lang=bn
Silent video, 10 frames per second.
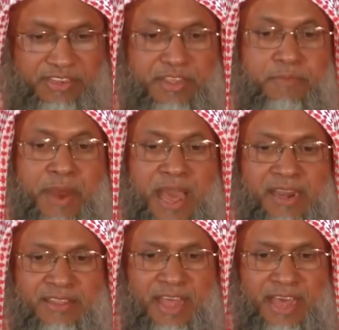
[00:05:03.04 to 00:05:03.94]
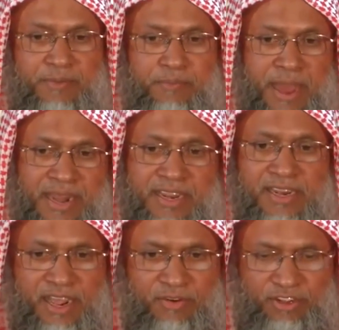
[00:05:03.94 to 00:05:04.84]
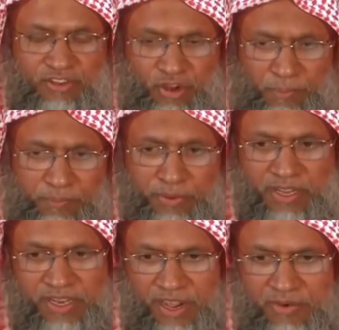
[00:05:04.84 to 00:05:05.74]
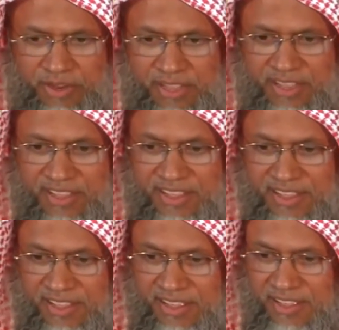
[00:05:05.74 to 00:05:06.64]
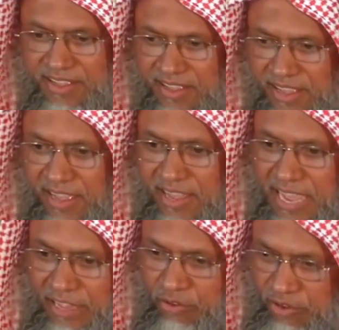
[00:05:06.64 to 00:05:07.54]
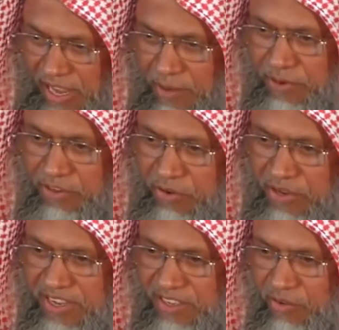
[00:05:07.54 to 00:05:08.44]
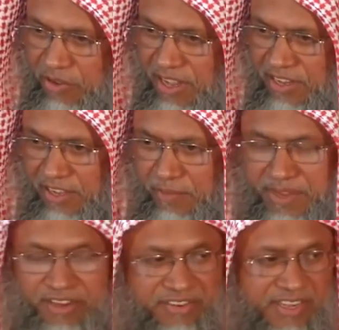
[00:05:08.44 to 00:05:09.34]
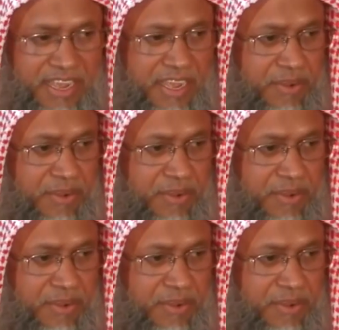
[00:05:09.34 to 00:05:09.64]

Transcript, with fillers: যে মালদার মালের কারণে সম্পদের কারণে এত টাকা পয়সা হয়ে গেছে ওগুলা হিসাব নিকাশ নিয়ে